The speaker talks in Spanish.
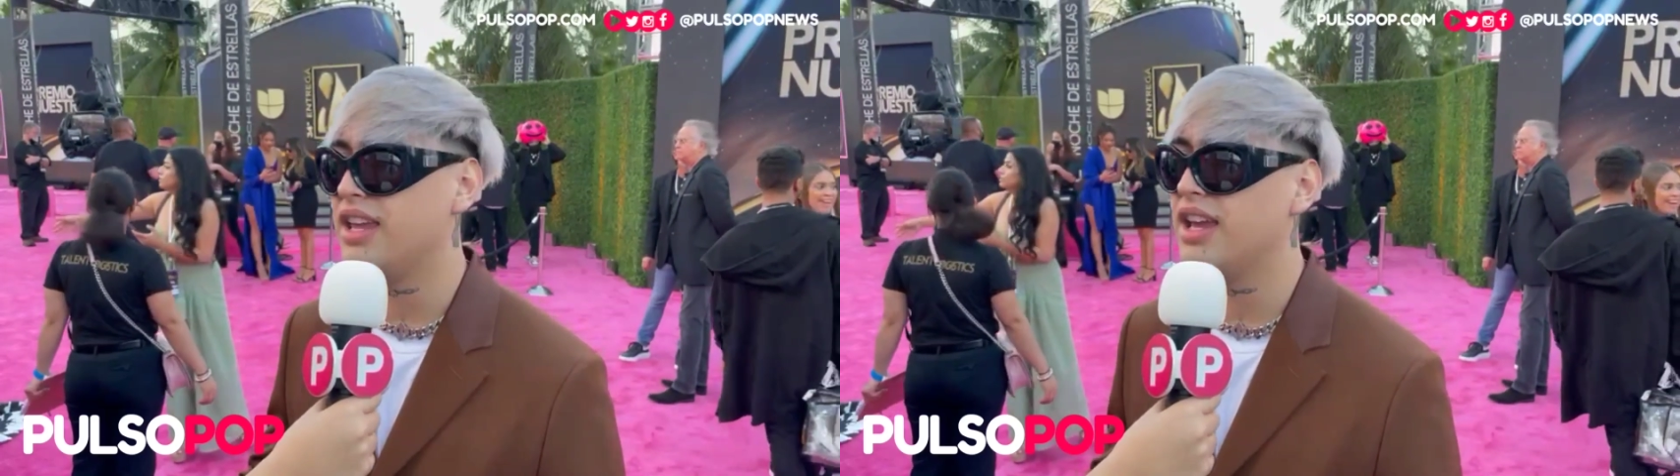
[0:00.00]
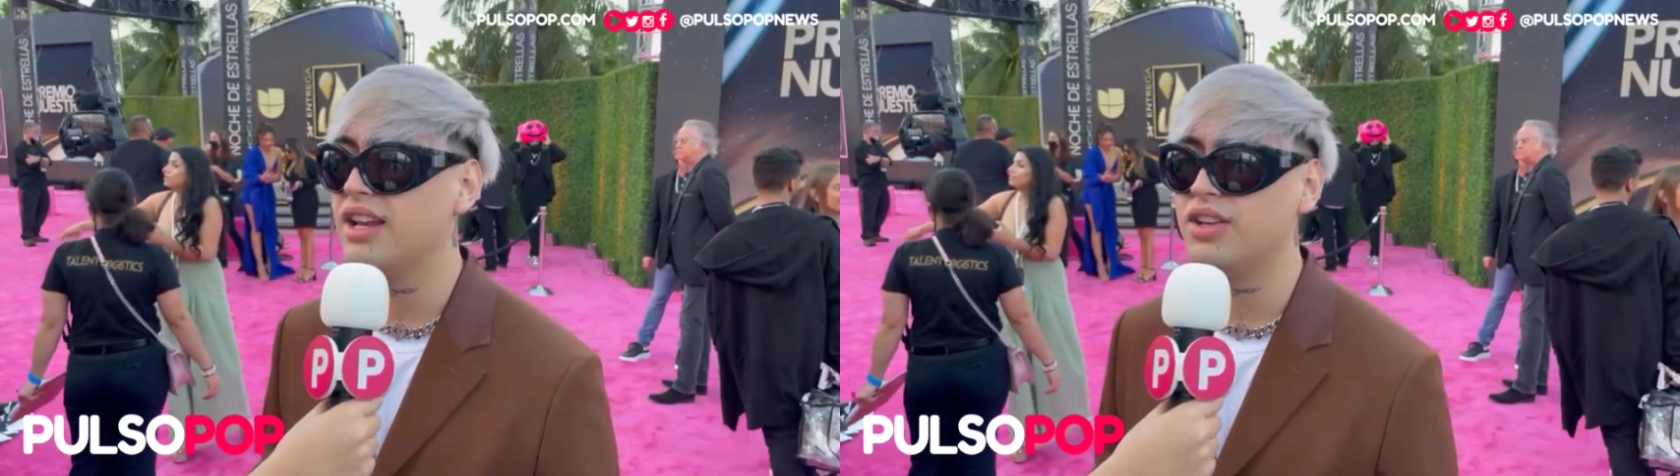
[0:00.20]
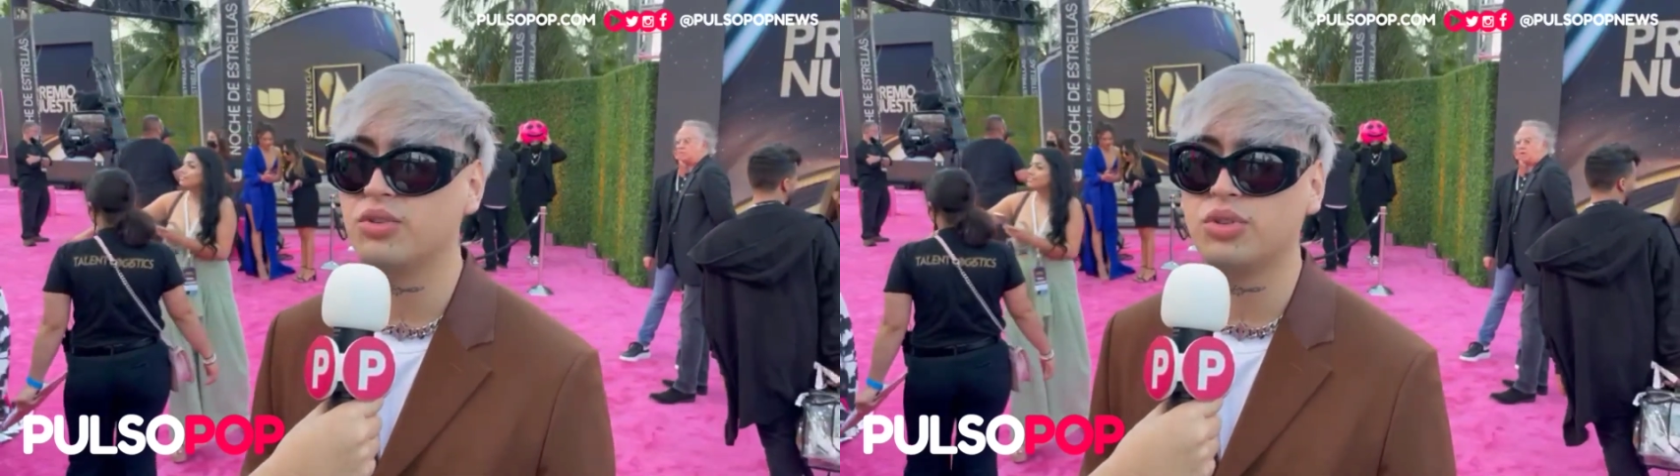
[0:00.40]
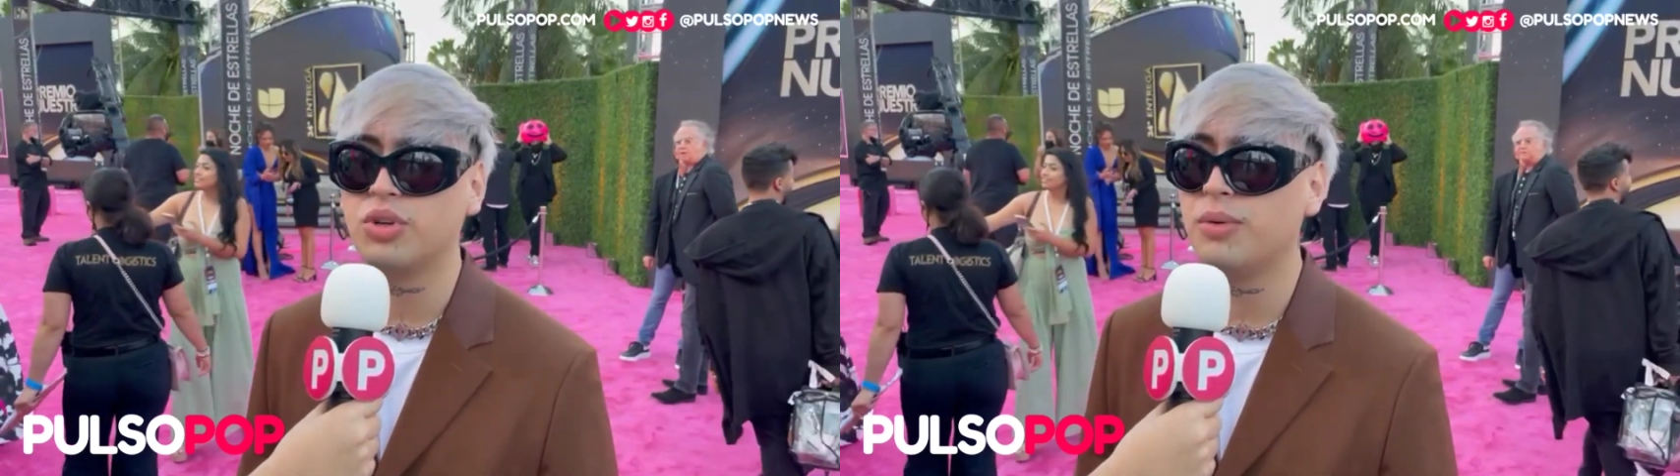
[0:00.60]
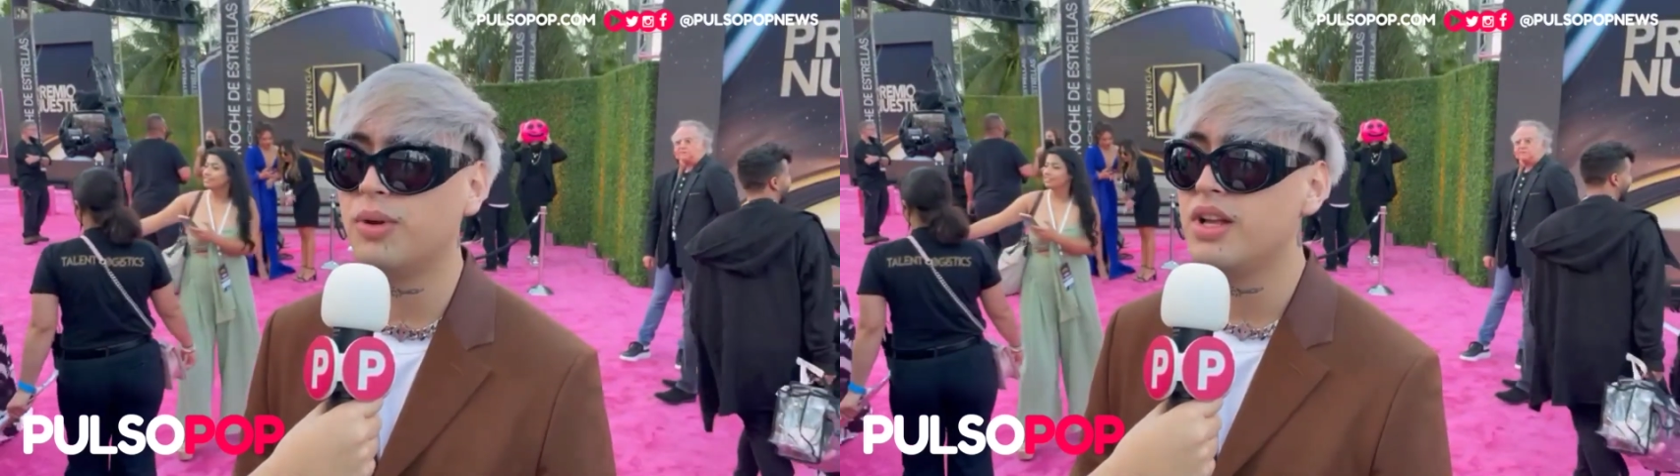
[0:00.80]
y en
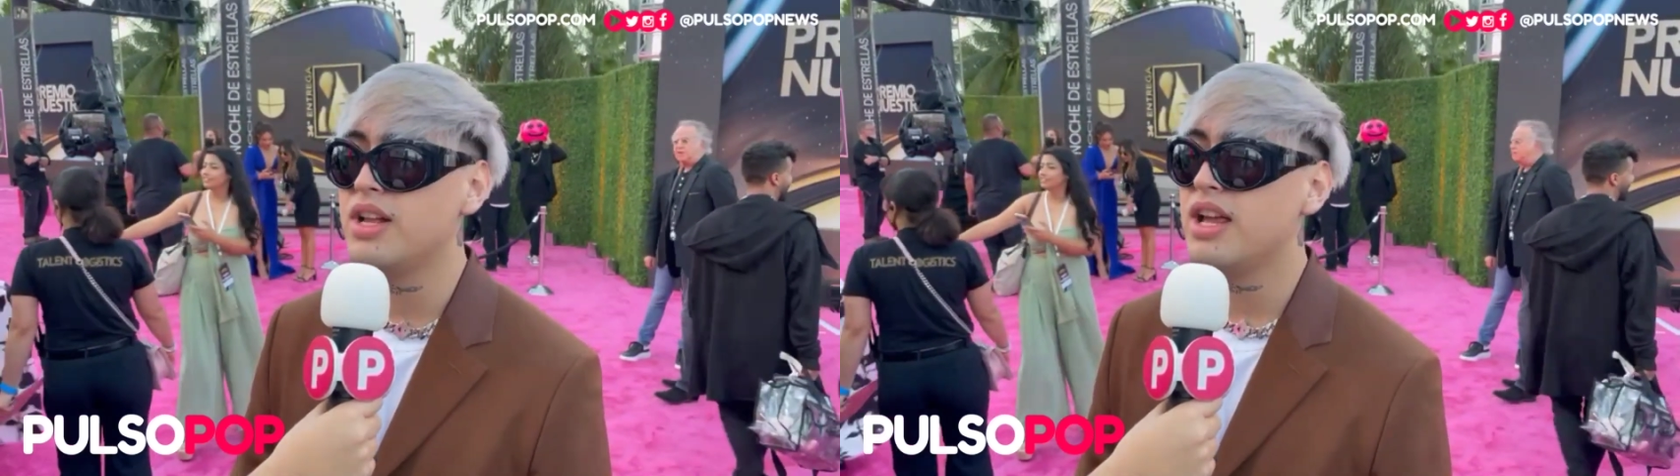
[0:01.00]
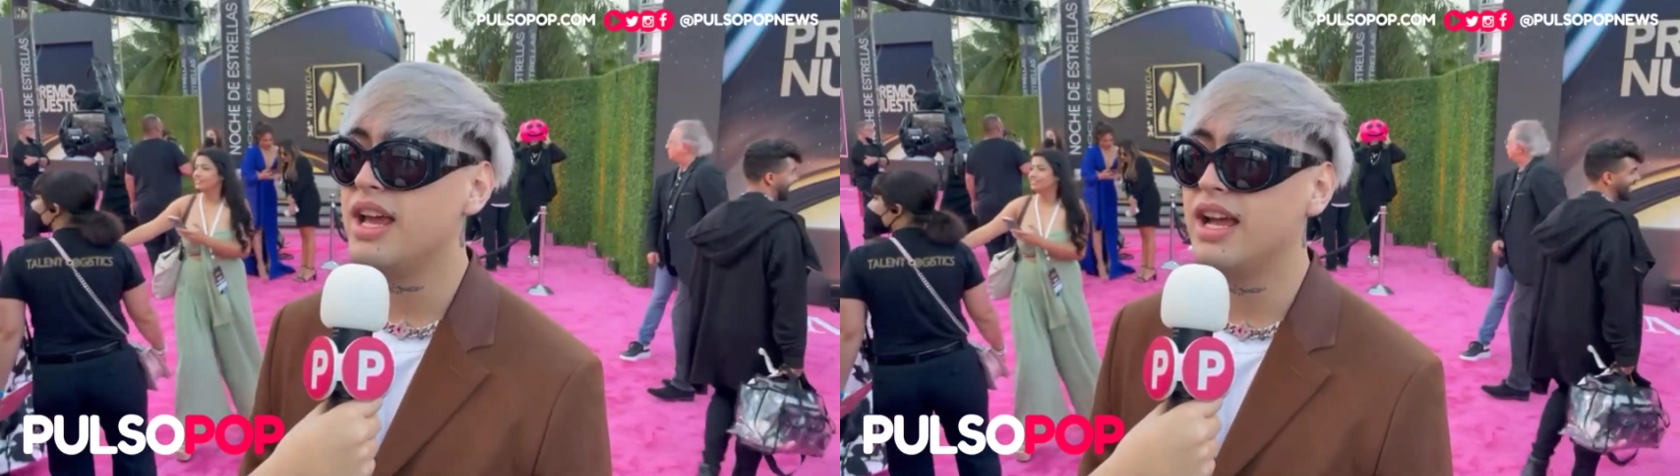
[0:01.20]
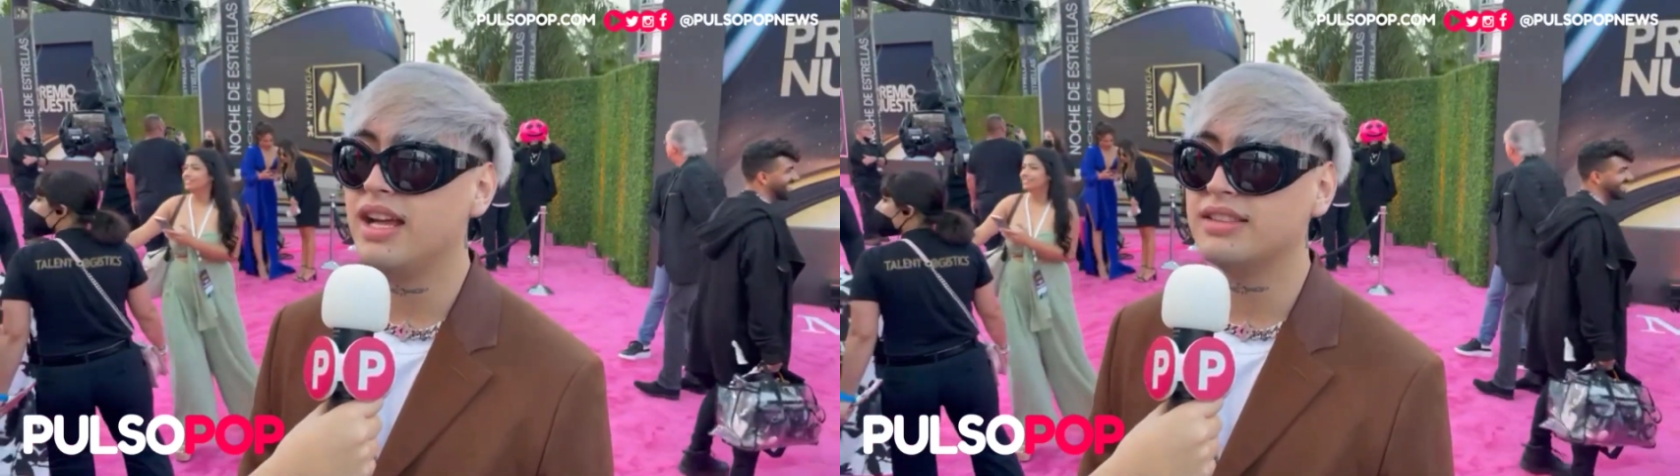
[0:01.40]
YouTube. Eh,